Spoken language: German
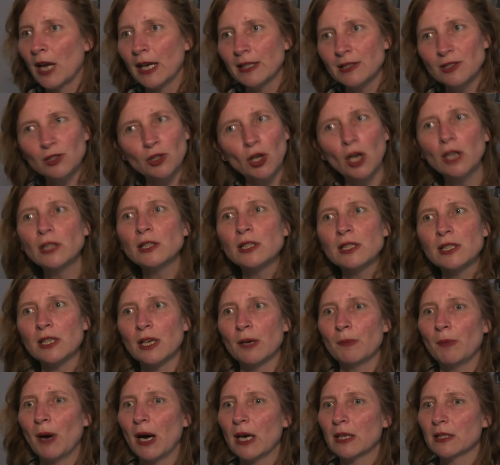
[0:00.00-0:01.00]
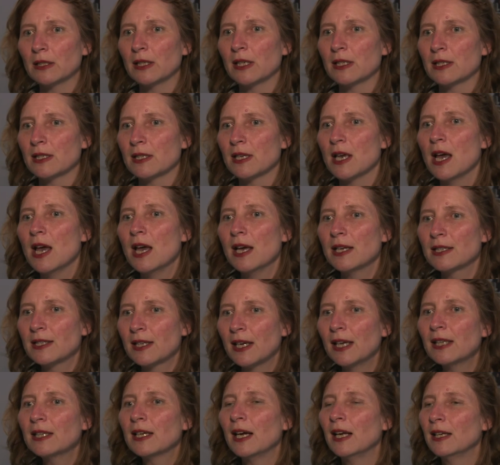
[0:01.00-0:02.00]
ganz deutlich gemacht, dass es
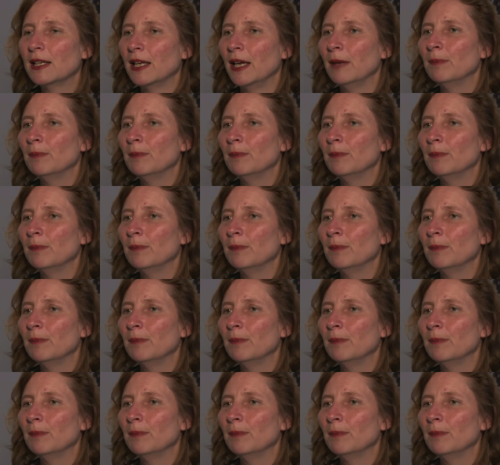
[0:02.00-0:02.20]
geht halt